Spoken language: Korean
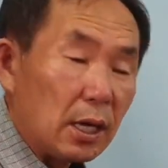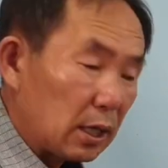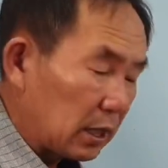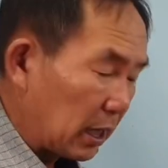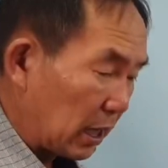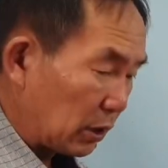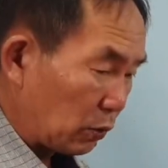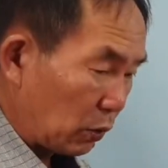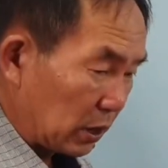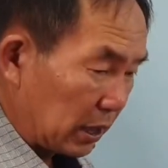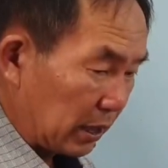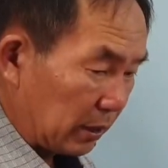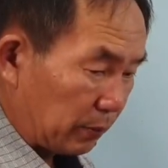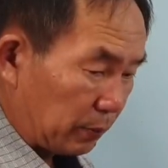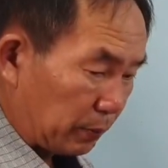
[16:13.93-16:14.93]
그래가지고
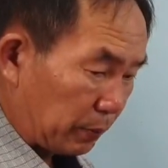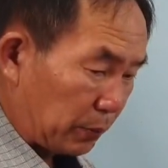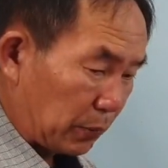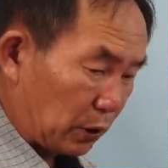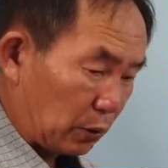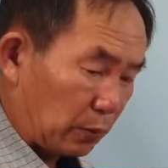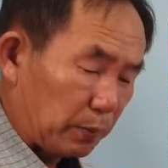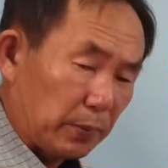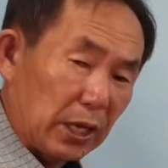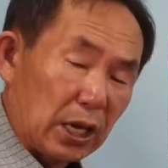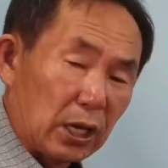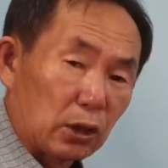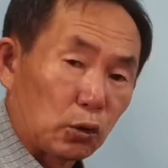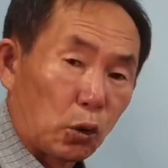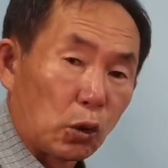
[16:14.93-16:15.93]
이
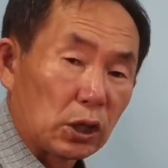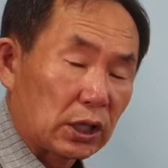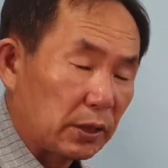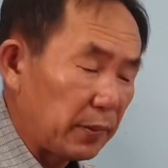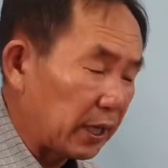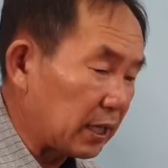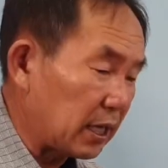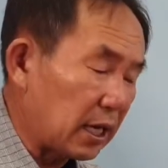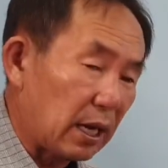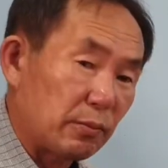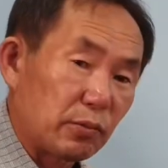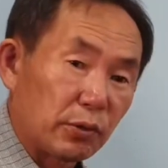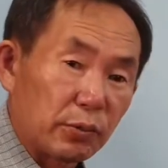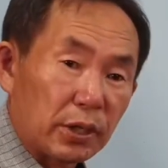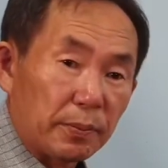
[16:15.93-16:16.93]
뭐야 돌틈에
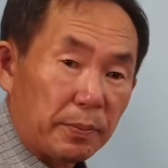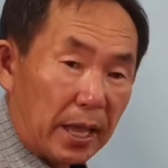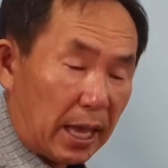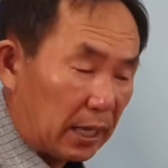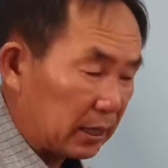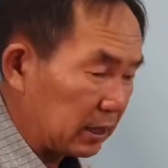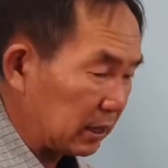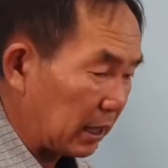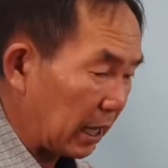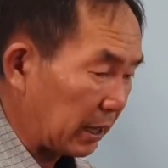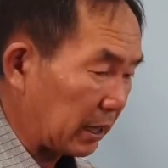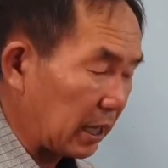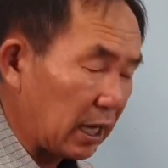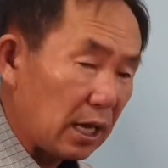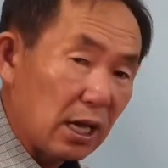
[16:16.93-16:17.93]
들어간 부분은
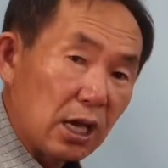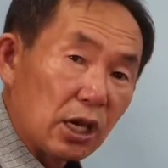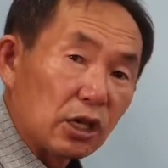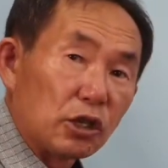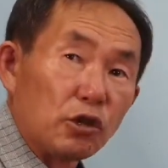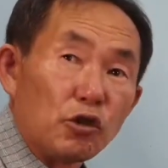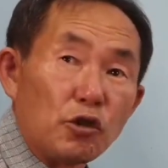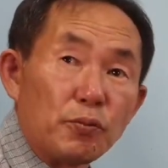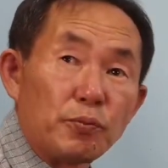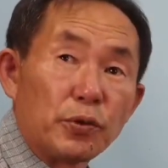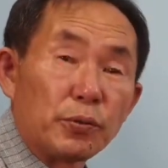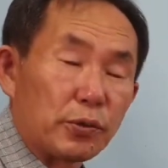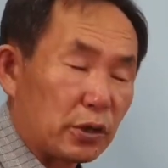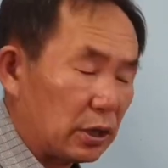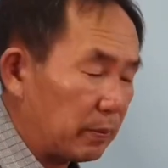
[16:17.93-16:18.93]
매끈한데 그
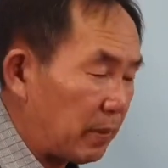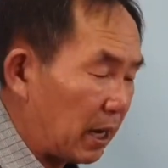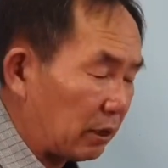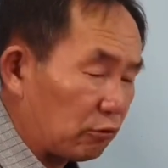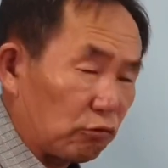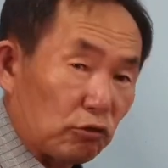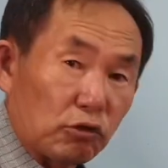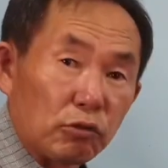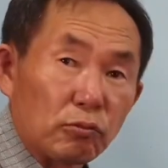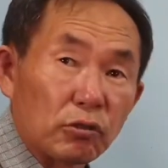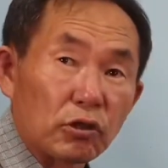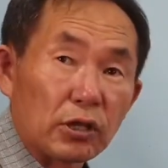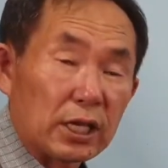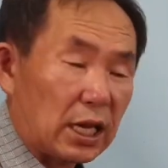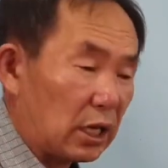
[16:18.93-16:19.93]
윗부분은 막
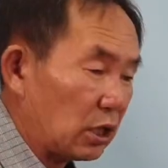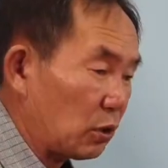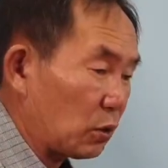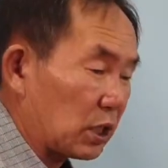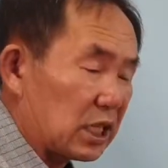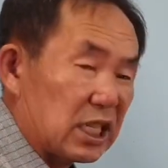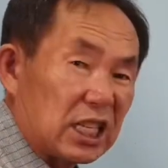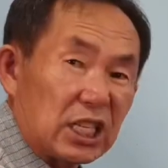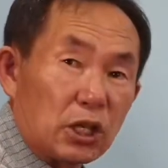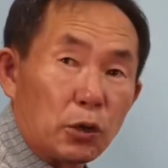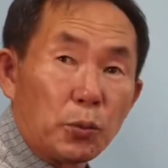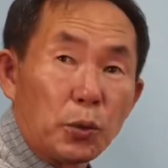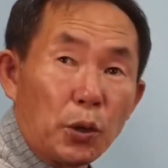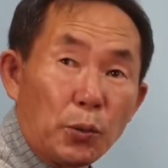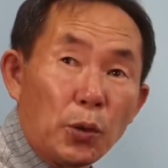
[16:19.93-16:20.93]
울퉁불퉁 해가지고
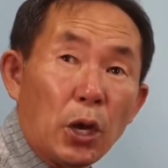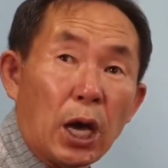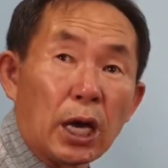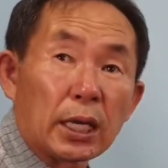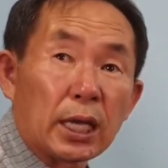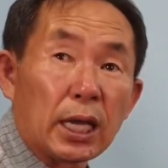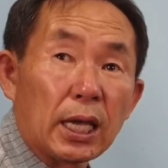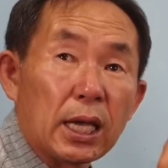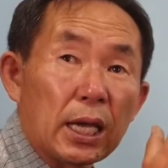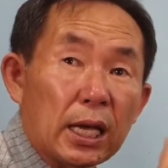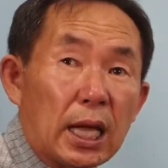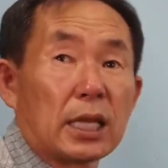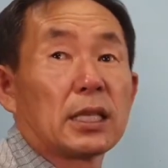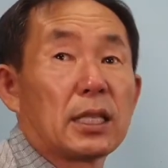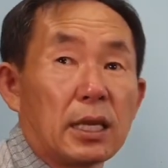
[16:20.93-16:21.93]
튀기묘묘하게
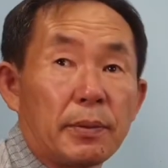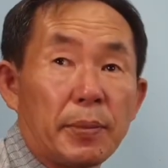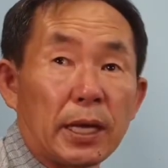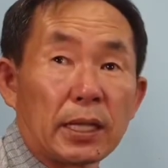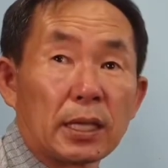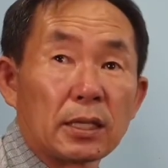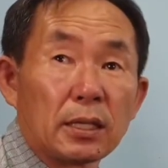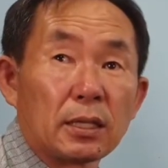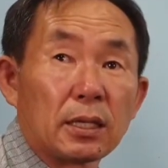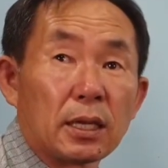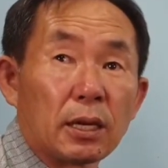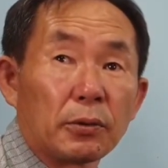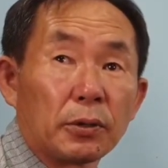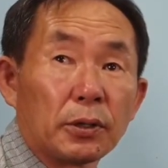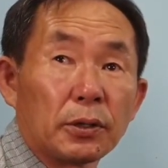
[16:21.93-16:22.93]
가지들이 받아져
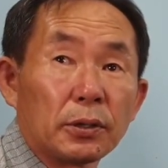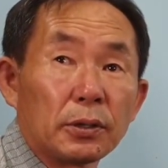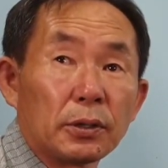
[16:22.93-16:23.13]
있더라고요.